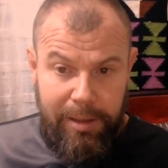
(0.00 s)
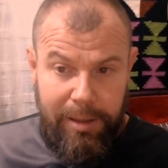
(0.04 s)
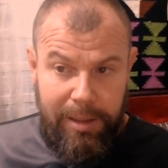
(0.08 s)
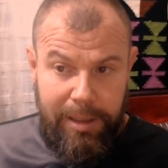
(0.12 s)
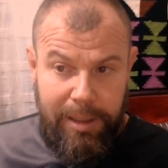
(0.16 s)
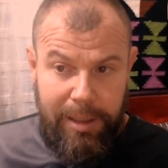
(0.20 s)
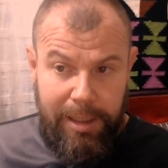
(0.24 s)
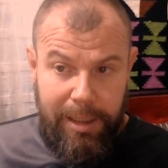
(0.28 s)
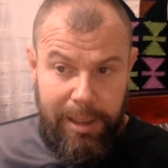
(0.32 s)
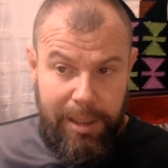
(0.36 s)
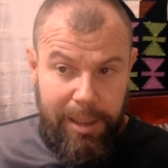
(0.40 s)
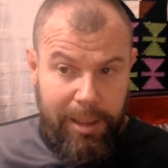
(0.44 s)

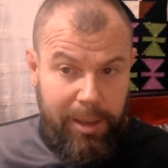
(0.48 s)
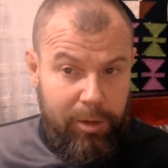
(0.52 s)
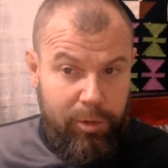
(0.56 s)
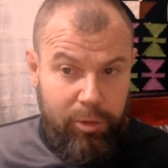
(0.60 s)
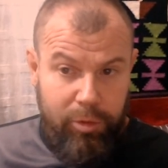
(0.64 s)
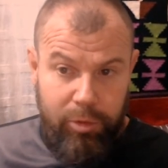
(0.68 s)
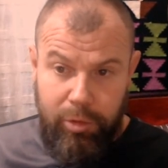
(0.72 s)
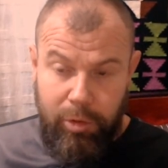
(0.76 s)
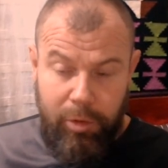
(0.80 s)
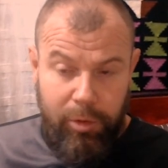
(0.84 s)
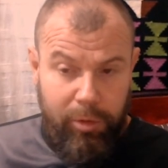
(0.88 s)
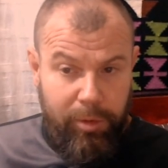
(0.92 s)
que
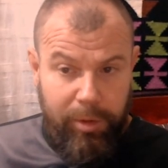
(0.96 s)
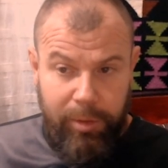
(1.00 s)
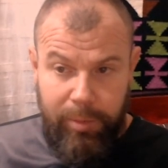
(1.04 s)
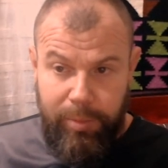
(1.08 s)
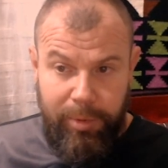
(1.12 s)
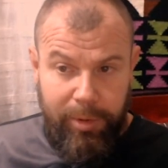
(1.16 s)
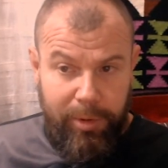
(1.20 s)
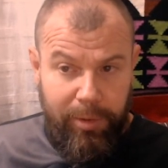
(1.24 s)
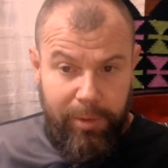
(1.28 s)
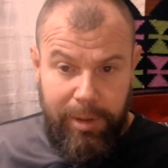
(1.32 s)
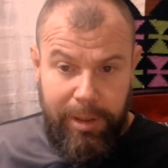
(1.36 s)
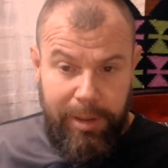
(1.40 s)
todo el
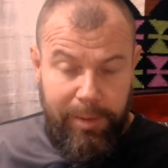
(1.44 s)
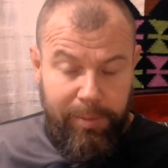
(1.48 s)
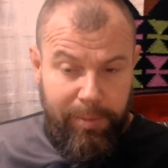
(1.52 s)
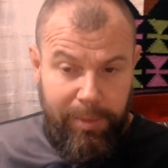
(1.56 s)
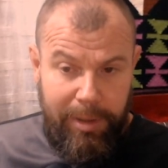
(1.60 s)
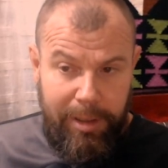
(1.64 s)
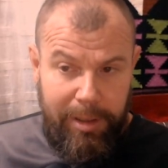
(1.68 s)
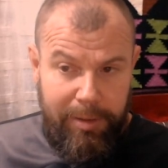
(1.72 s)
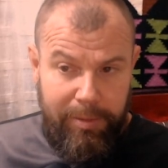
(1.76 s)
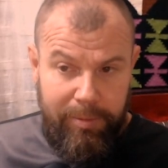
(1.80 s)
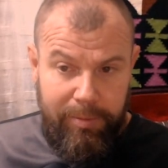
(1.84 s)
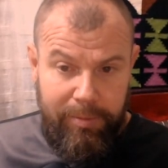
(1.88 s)

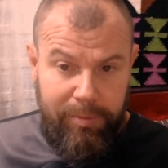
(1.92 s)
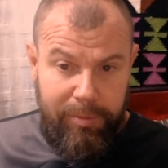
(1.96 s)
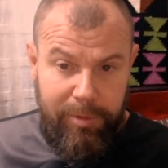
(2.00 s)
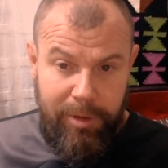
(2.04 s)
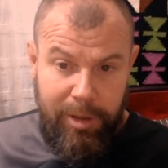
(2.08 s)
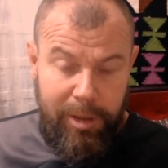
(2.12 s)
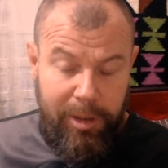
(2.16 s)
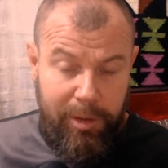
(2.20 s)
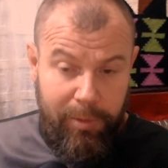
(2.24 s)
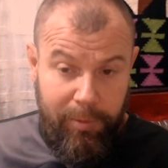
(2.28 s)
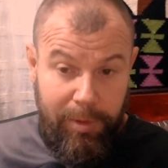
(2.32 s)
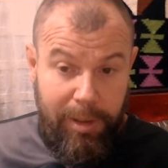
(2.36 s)
problema
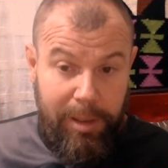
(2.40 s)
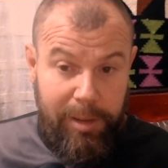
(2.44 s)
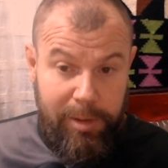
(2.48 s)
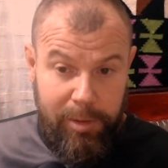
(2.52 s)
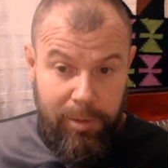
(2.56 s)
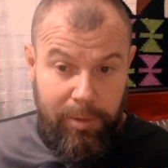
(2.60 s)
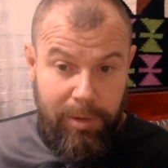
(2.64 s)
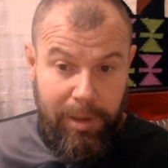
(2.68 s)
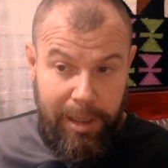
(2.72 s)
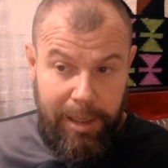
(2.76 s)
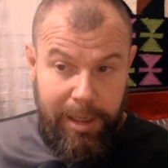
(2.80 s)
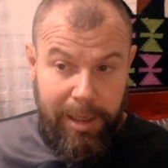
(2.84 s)
tiene una
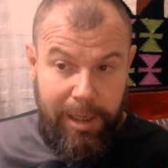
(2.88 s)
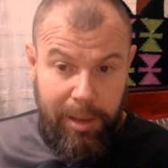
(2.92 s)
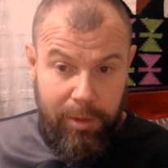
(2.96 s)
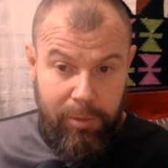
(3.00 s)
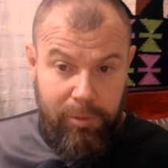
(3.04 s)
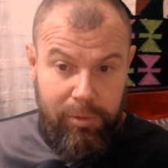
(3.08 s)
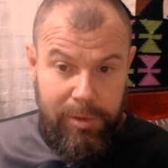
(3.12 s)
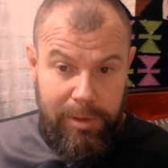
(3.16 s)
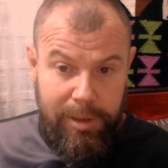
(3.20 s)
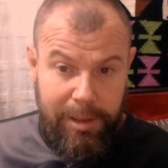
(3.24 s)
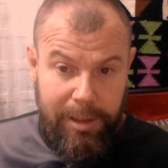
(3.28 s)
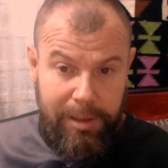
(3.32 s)
sola
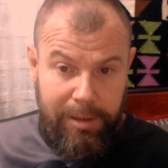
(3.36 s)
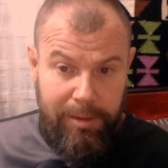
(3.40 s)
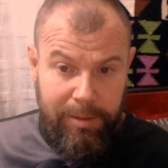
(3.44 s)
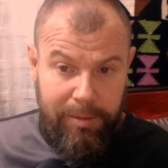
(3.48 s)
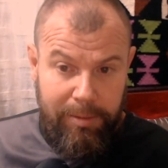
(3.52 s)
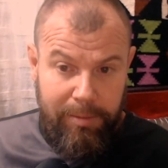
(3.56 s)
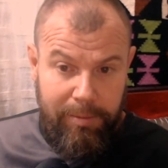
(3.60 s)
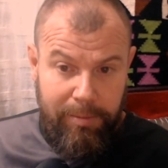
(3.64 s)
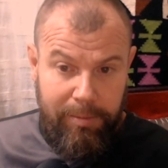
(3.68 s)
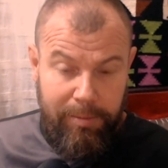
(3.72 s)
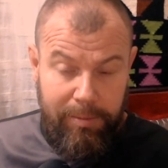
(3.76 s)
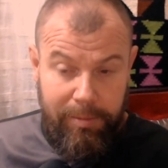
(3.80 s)
causa,
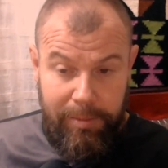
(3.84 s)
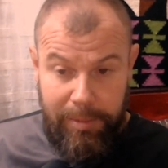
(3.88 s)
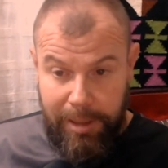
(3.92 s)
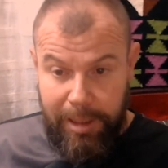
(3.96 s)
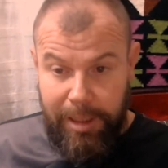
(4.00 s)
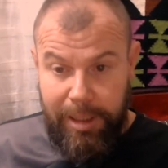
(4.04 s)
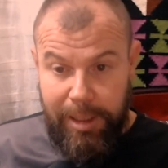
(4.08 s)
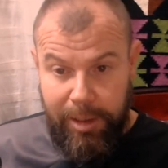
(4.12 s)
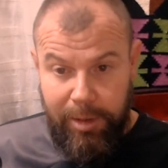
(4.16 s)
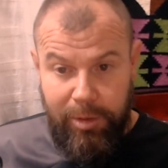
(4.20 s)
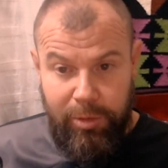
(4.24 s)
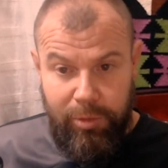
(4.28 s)
que
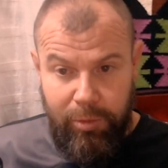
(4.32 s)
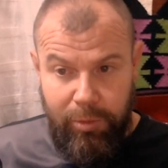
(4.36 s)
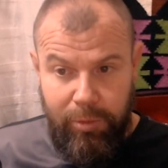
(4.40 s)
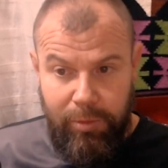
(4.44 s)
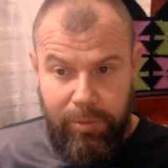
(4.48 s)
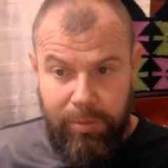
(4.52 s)
eres tú.